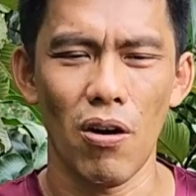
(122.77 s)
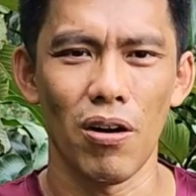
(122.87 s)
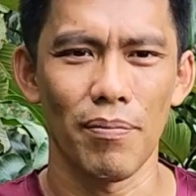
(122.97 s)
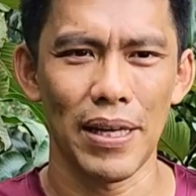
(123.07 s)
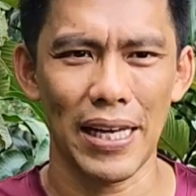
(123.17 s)
ต้อง
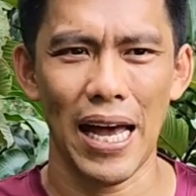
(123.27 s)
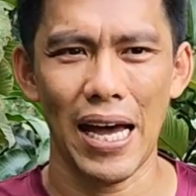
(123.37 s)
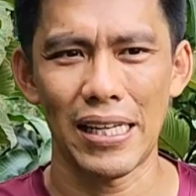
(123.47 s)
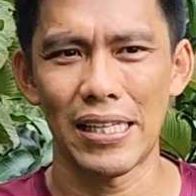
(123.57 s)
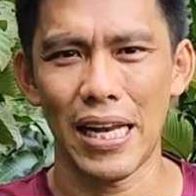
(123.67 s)
มี
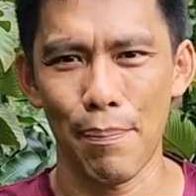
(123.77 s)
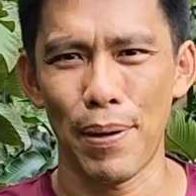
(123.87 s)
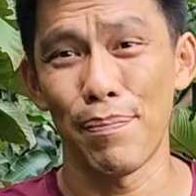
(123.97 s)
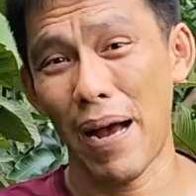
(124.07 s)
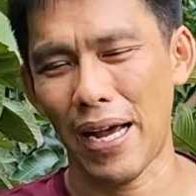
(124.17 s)
การนำ
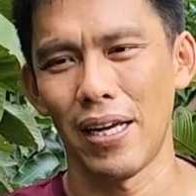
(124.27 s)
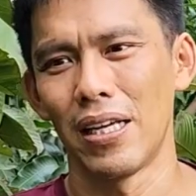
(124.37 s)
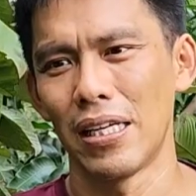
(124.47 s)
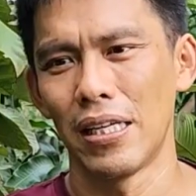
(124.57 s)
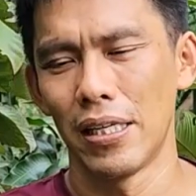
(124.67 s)
ไปหมัก
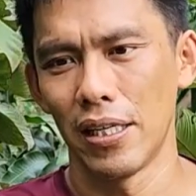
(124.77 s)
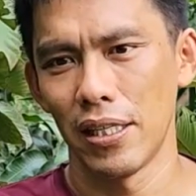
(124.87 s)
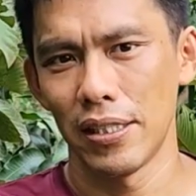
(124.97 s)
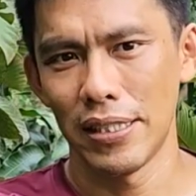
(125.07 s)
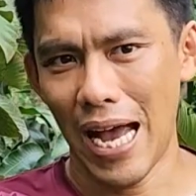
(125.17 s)

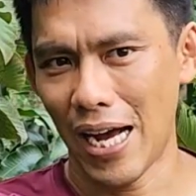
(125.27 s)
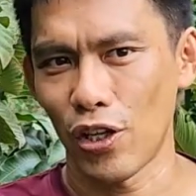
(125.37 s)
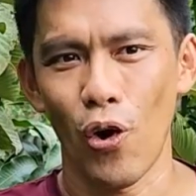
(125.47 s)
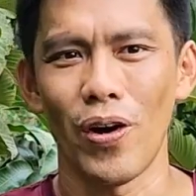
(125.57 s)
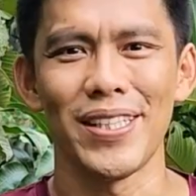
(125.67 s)
อย่าง
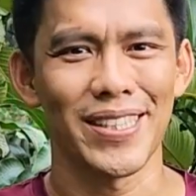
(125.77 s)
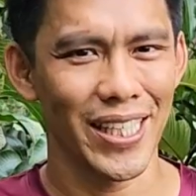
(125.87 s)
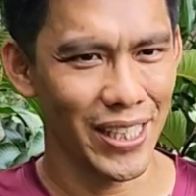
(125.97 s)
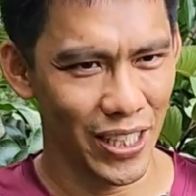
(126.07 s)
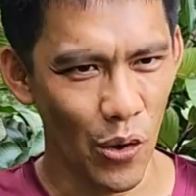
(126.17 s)
น้อย
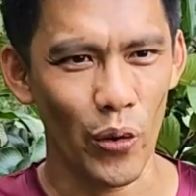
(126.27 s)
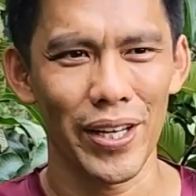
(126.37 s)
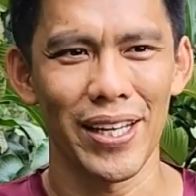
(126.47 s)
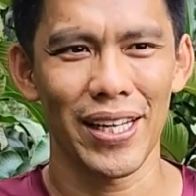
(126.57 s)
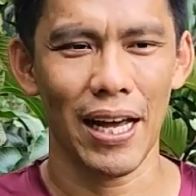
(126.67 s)
4-6
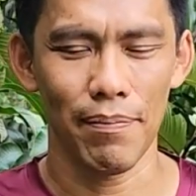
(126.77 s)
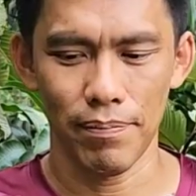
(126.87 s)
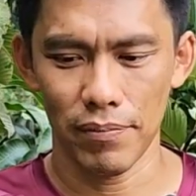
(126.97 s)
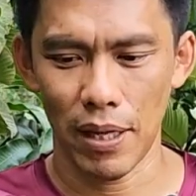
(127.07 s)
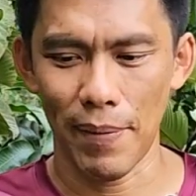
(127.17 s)
เดือนนะครับ
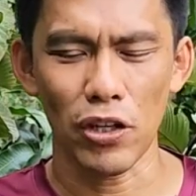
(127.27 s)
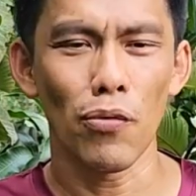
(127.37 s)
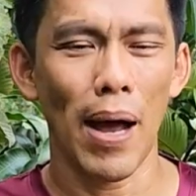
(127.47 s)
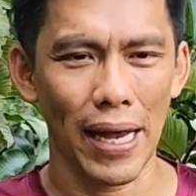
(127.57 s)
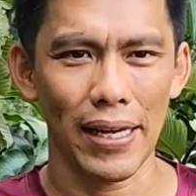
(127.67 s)
ทำไมต้
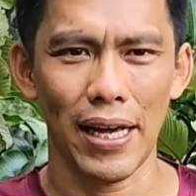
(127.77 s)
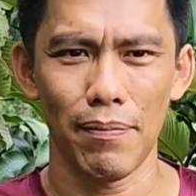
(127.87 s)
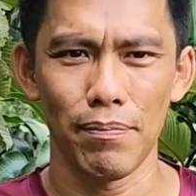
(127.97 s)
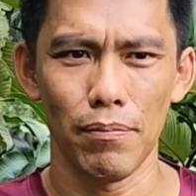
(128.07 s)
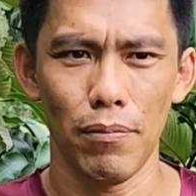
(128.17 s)
องหมักครับ